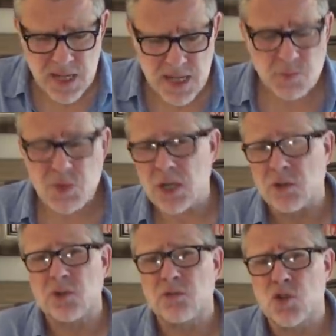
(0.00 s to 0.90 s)
Et puis
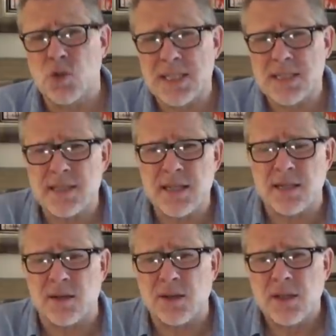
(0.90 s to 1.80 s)
quand vous
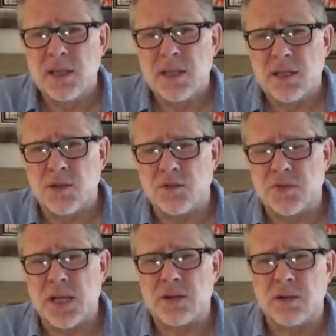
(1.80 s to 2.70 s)
choisissez de
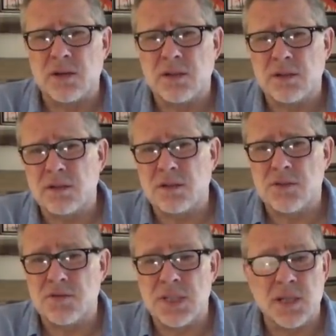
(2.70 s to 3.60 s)
faire euh,
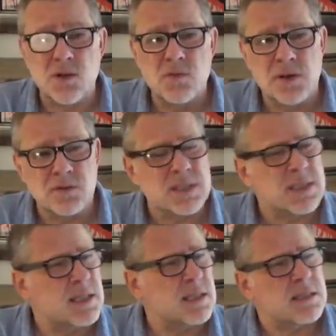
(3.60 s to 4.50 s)
une vidéo, bah, vous
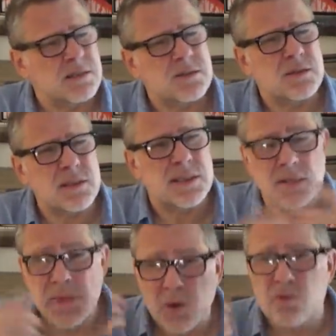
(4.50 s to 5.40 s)
dites, tiens, qu'est-ce que... Et
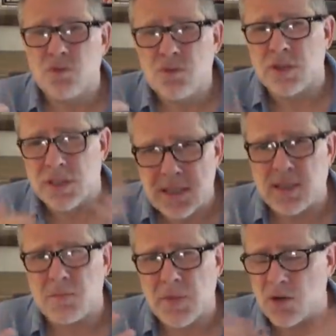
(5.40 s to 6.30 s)
ça m'est revenu, cette, cette arme m'est